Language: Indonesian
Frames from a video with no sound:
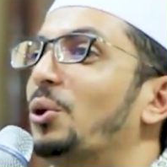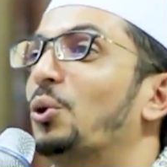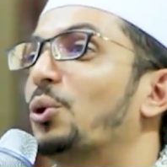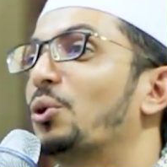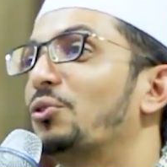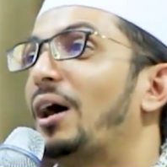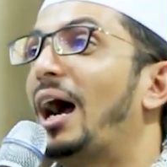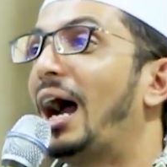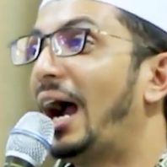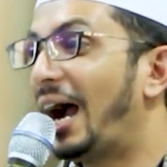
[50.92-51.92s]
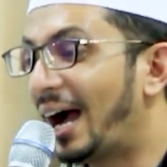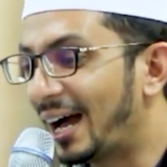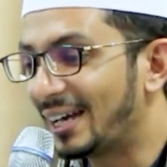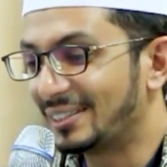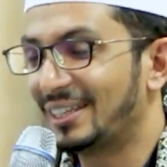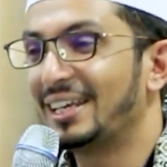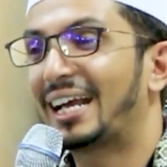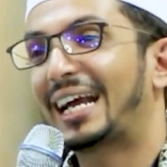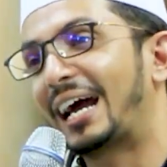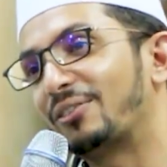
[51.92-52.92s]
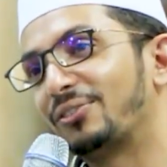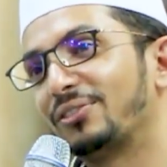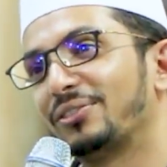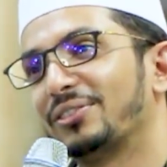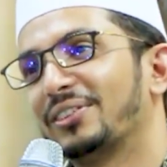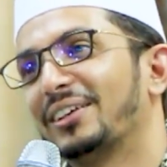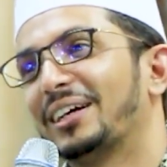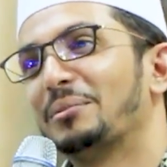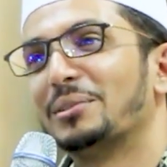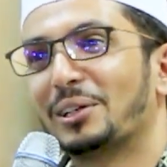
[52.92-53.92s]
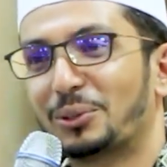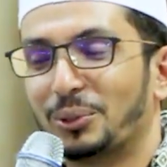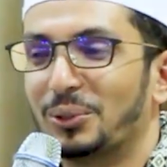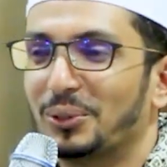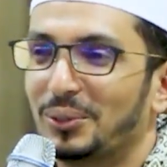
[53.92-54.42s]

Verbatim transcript: huruf H jadi kaf. Kan banyak tuh.